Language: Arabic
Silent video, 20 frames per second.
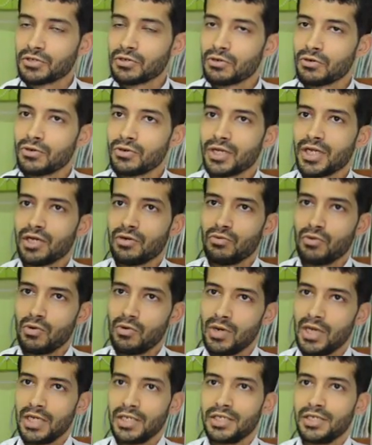كورونا
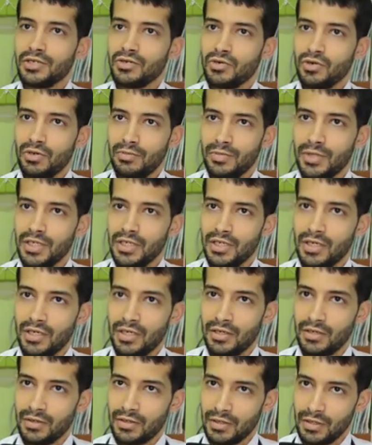هو واحد النوع من
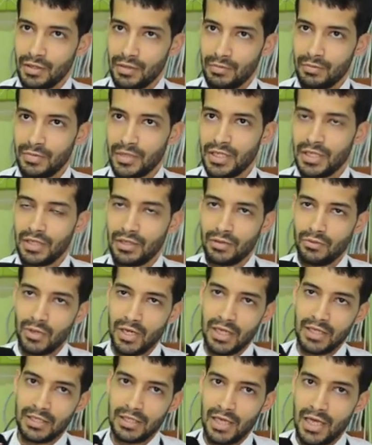من
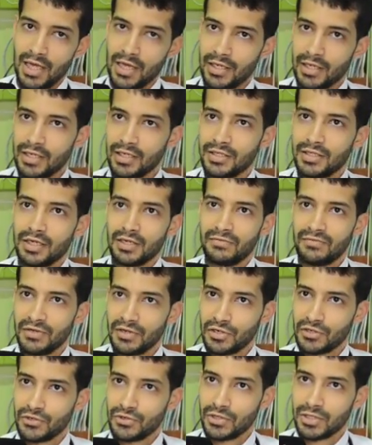واحد العائله ديال
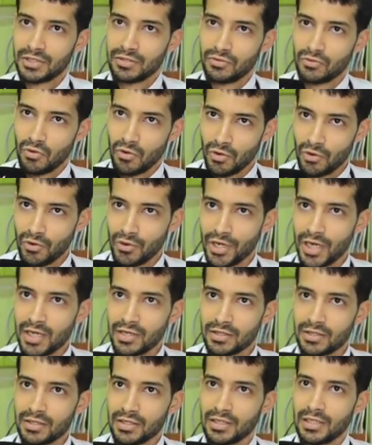فيروسات
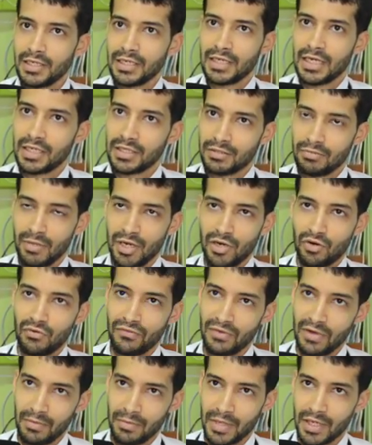كورونا اللي كانت
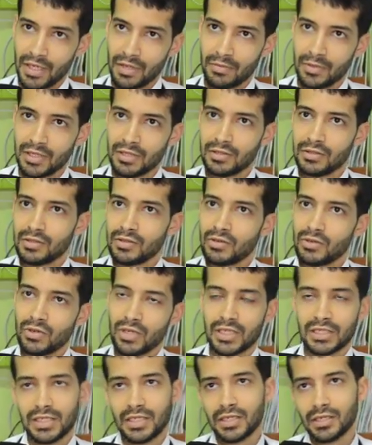معروفه من قبل
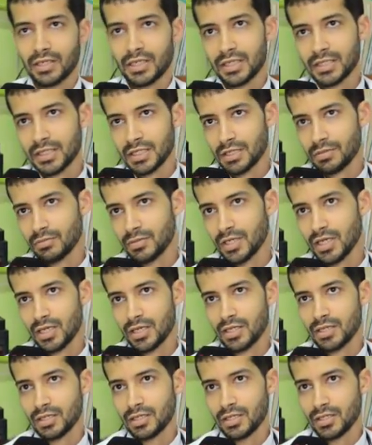كتصيب
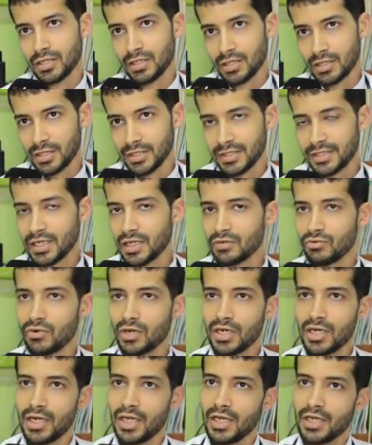لا الانسان
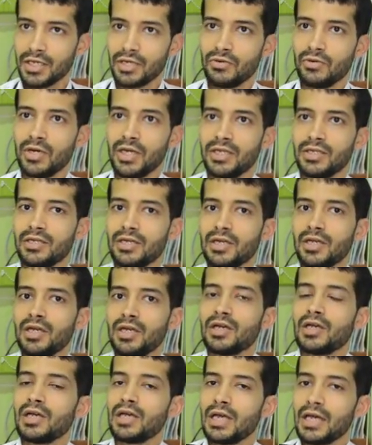ولا الحيوان
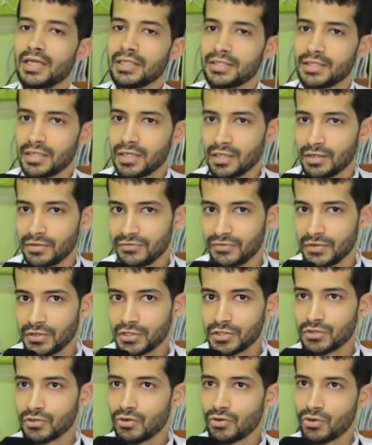هاد
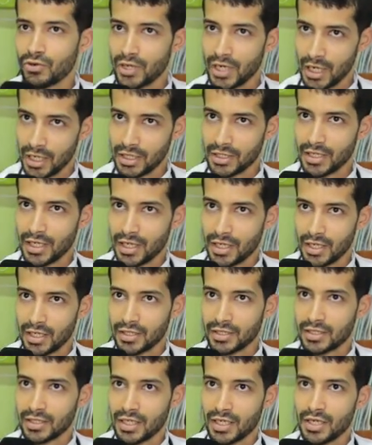فيروس كورونا اللي ظهر
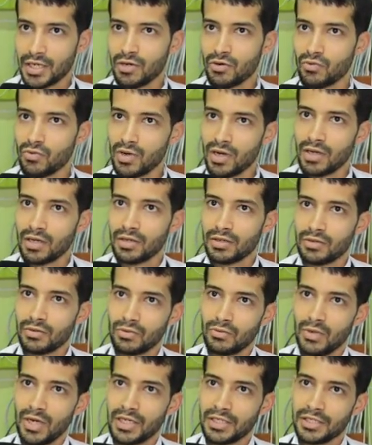هاد السنه هو
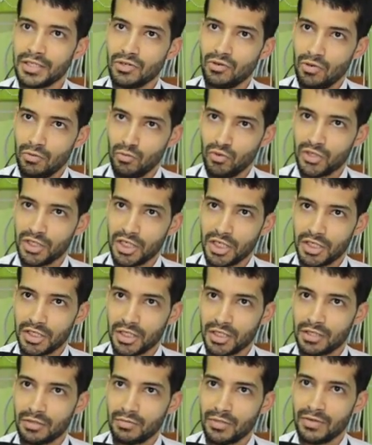واحد النوع
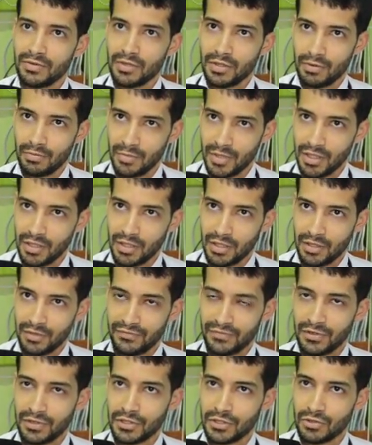مستجد من
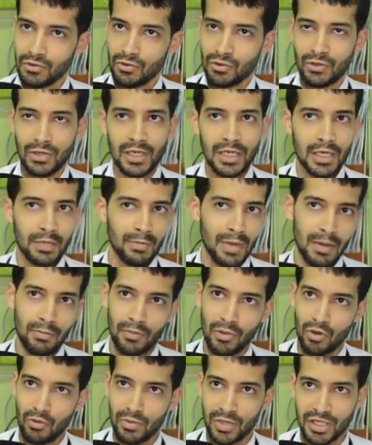من فيروس كورونا اللي ما
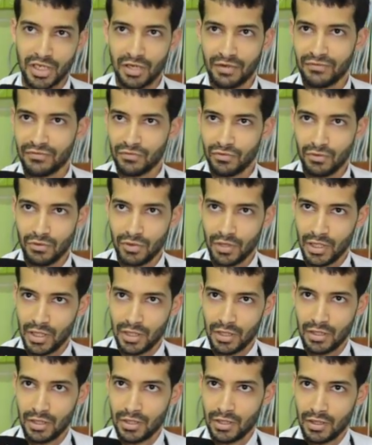عمرو ما شافوه
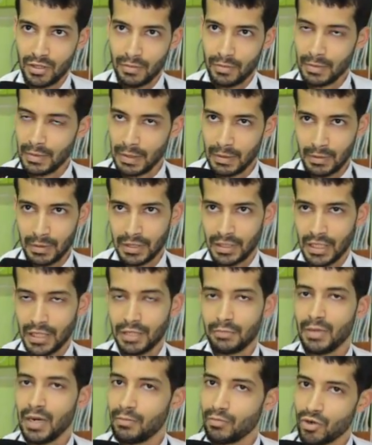آه،
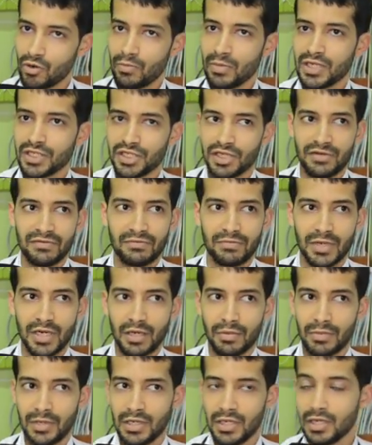يعني ما عمرو ما تشاف من
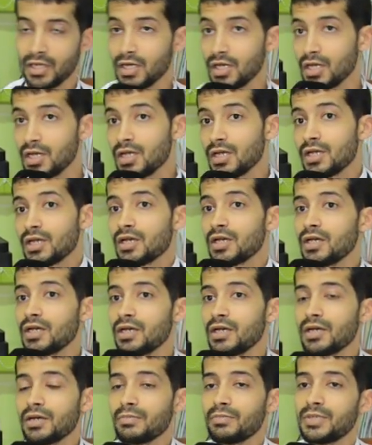قبل
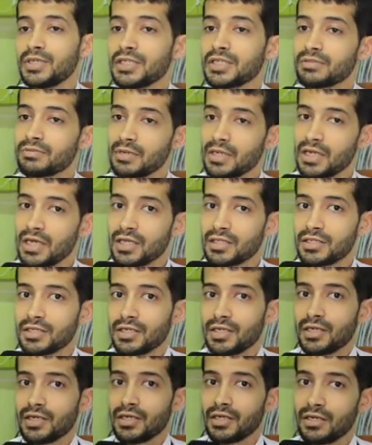آه، بالنسبه لهذا
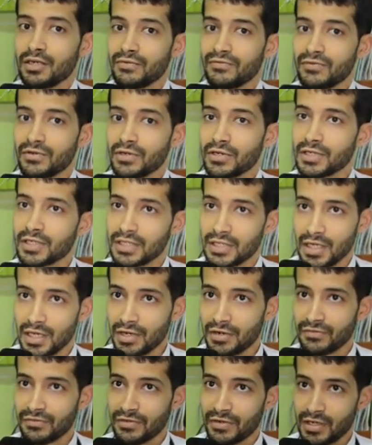الفيروس
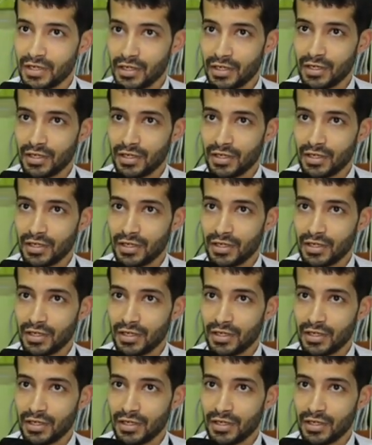ظهر في